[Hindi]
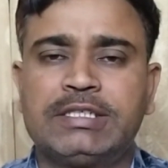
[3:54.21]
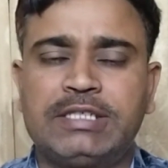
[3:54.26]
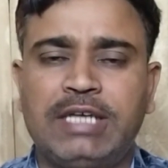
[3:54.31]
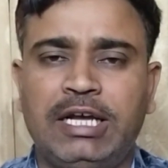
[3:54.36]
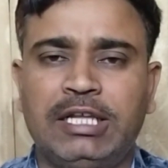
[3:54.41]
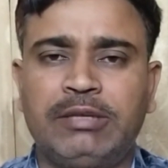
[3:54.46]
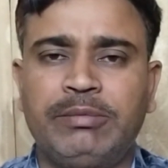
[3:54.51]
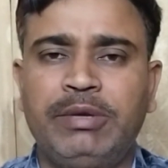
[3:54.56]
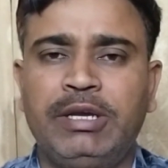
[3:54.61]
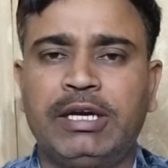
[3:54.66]

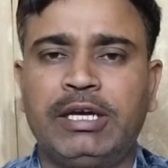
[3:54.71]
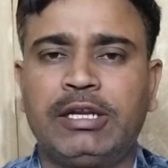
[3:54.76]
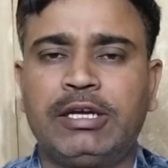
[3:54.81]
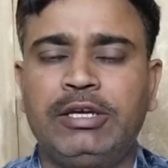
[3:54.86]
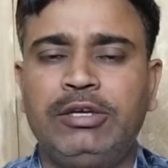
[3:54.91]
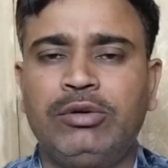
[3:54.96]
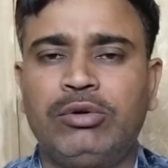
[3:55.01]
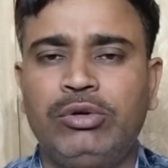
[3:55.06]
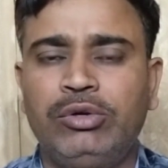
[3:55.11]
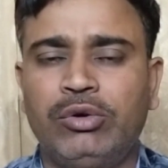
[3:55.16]
साथ में अगर
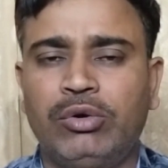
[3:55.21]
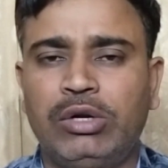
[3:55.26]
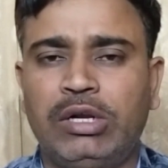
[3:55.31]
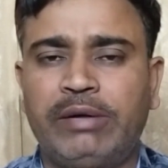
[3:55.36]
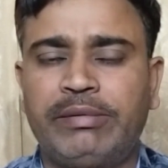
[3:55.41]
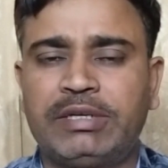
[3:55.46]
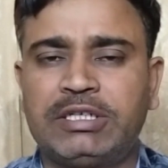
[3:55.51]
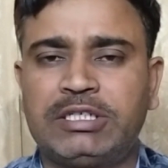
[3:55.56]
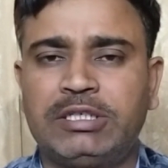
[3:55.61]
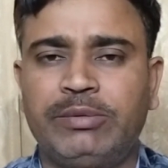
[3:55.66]
कहीं कोई
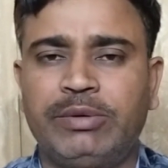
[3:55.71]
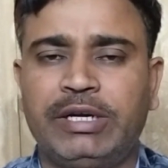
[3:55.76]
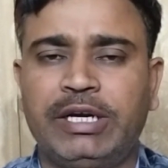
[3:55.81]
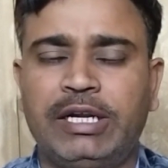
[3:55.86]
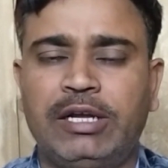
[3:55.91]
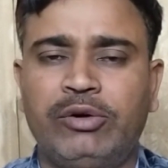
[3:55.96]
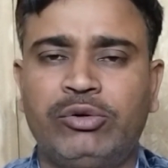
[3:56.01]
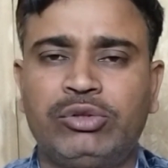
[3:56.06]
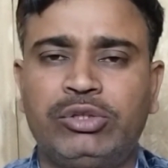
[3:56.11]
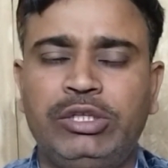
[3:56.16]
ओलावृष्टि
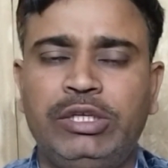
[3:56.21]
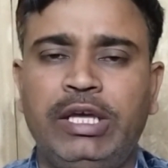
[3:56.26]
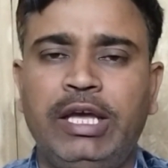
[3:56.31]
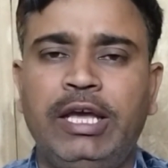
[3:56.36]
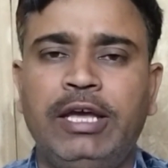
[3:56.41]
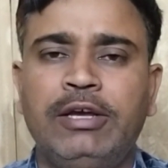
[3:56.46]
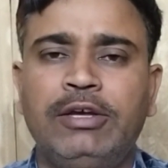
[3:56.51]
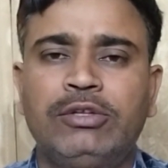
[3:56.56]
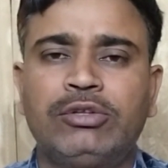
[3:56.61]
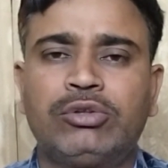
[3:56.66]
वगैरह होती
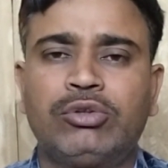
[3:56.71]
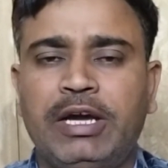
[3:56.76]
है